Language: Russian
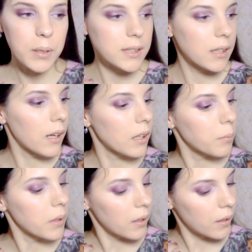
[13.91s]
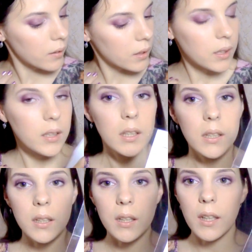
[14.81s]
Прислали мне
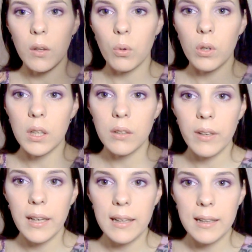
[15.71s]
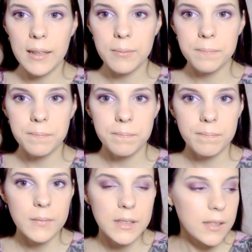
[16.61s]
каталог Квелли,
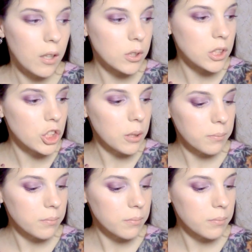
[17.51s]
не знаю зачем,